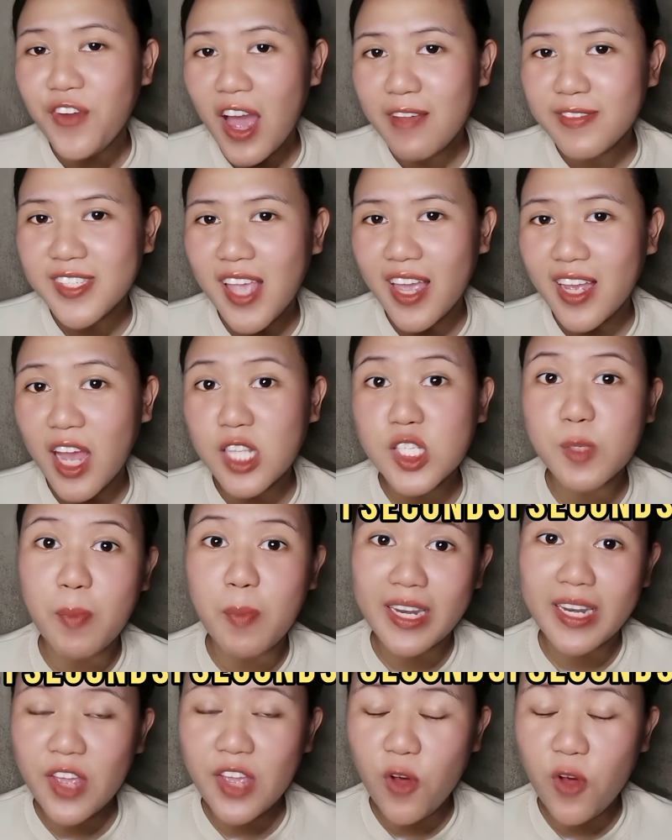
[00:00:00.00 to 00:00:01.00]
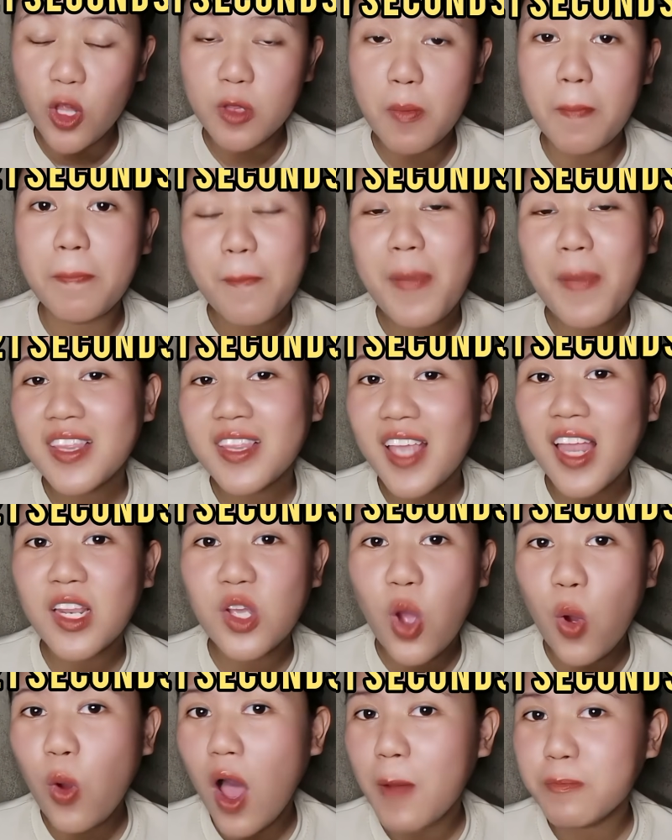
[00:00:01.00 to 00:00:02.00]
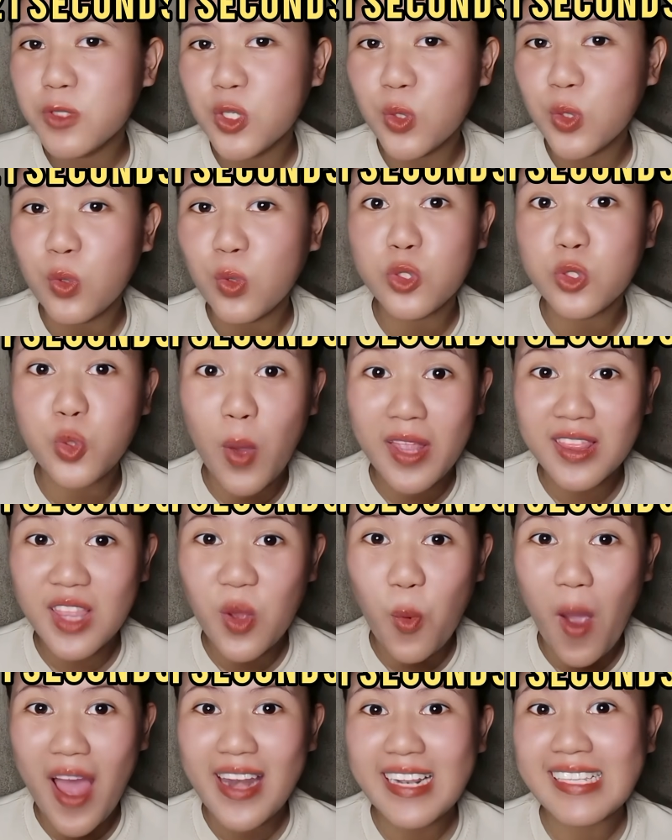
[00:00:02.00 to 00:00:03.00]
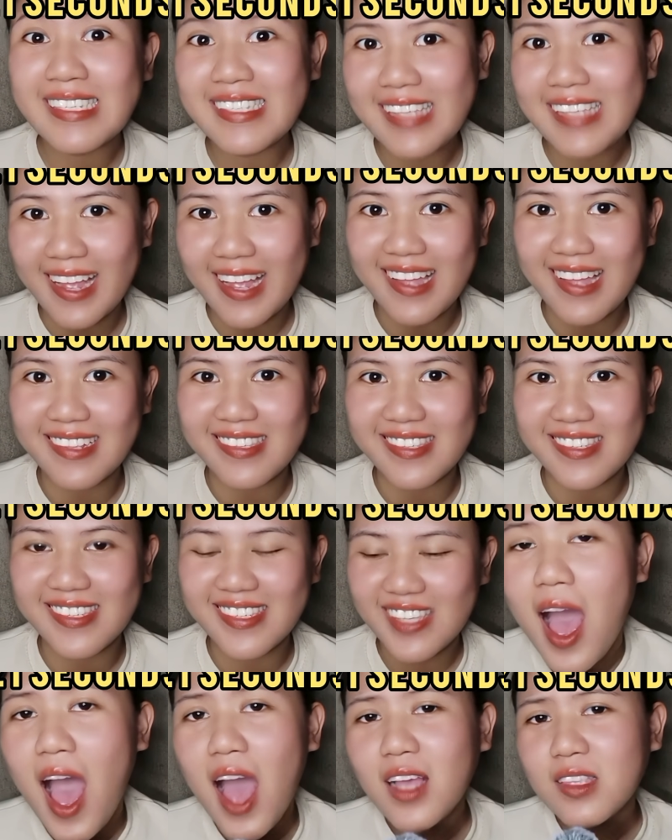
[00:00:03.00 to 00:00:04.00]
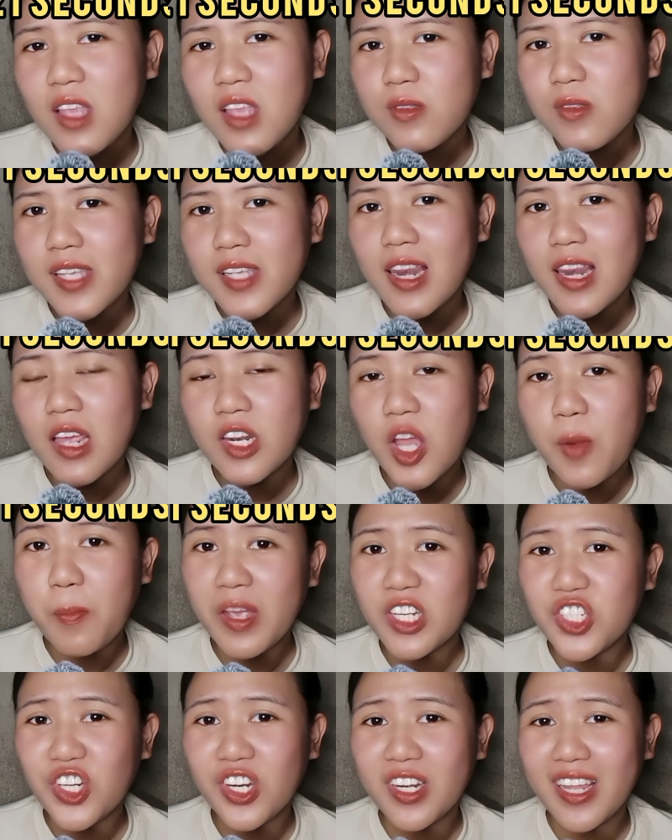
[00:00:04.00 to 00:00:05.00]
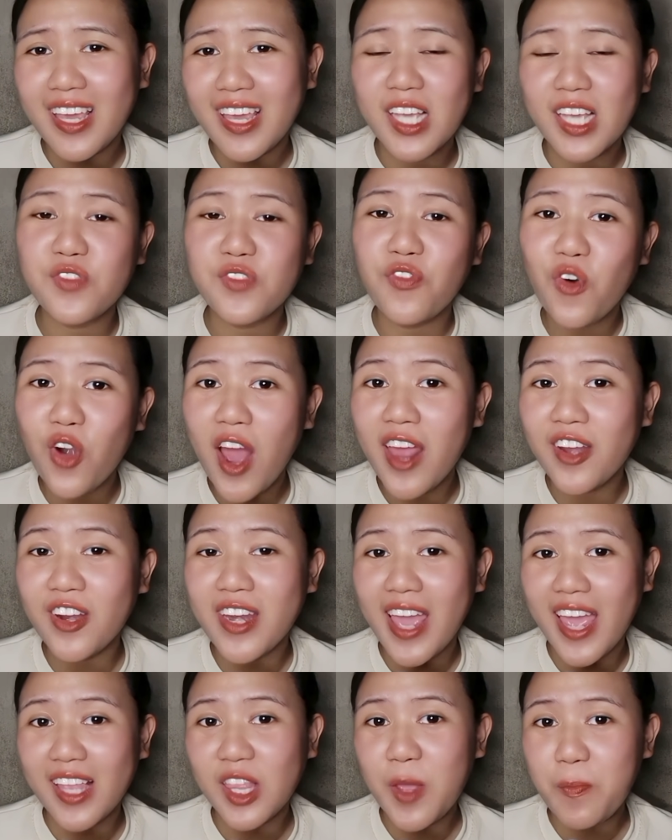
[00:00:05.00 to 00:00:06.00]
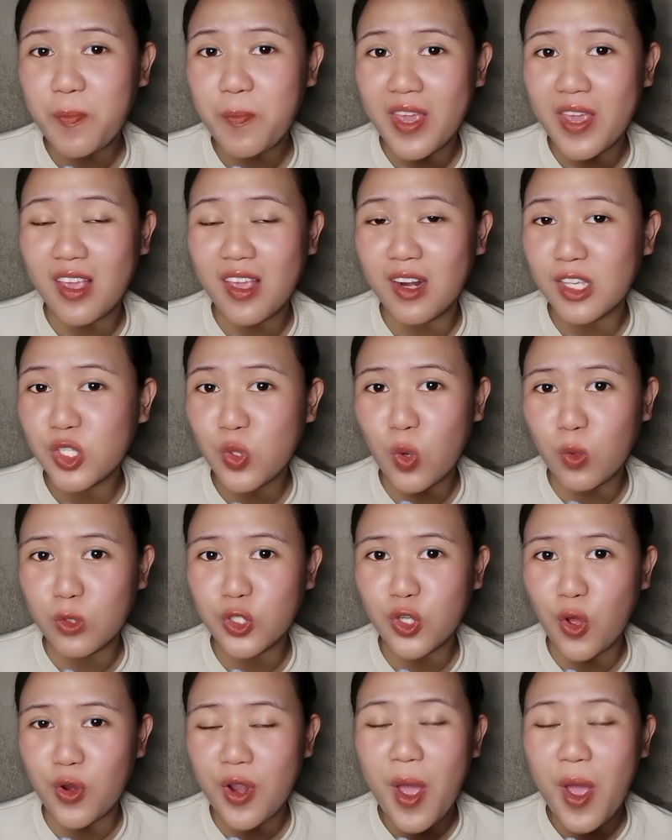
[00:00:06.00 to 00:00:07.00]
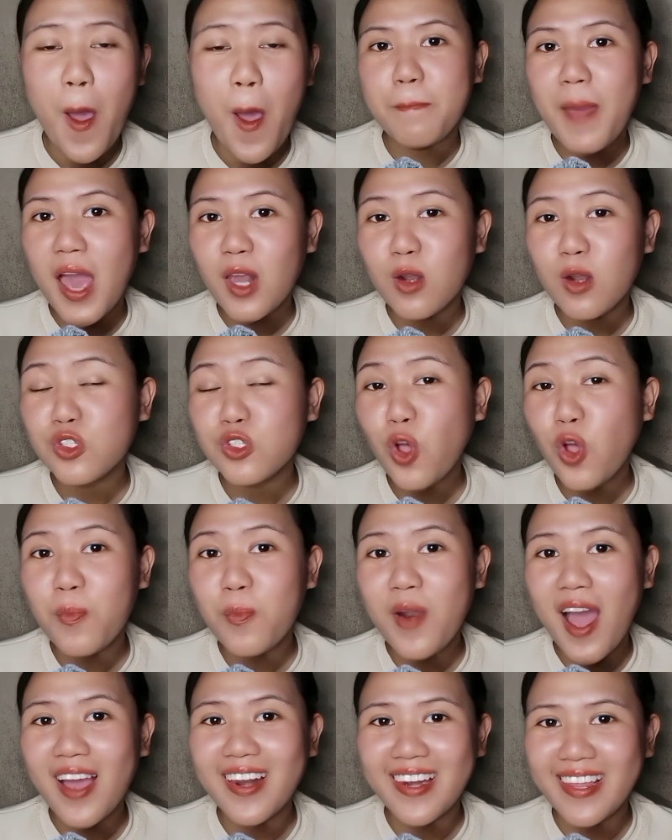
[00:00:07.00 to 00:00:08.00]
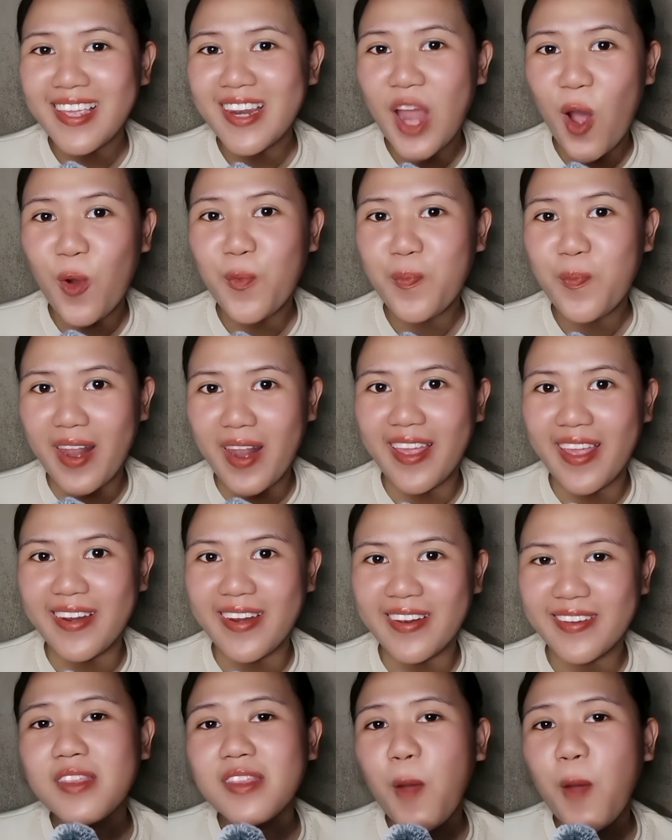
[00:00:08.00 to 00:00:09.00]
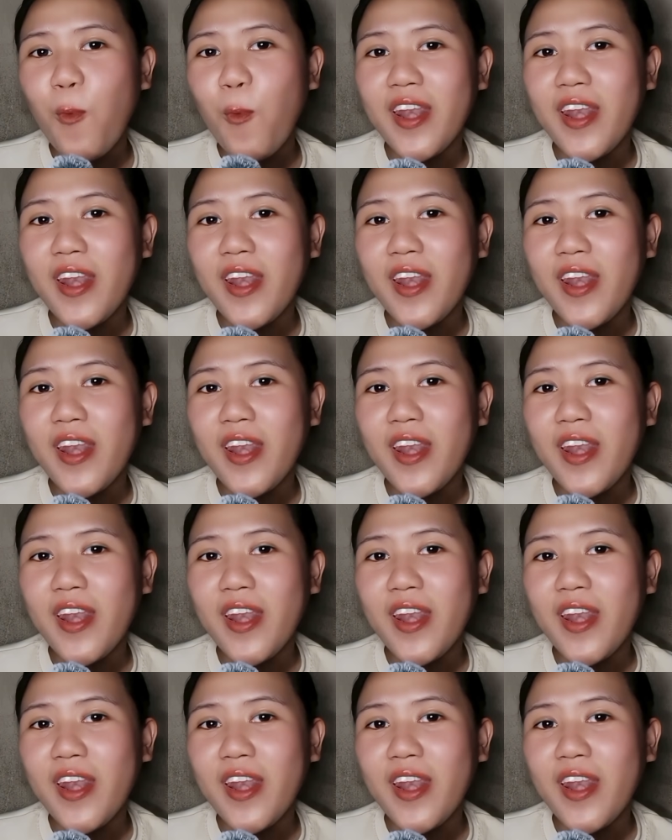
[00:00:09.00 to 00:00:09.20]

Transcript: 5 seconds by default but can go up to 21 seconds. Ang downside lang ng Midjourney is 480p resolution, pero sobrang linaw pa rin. My top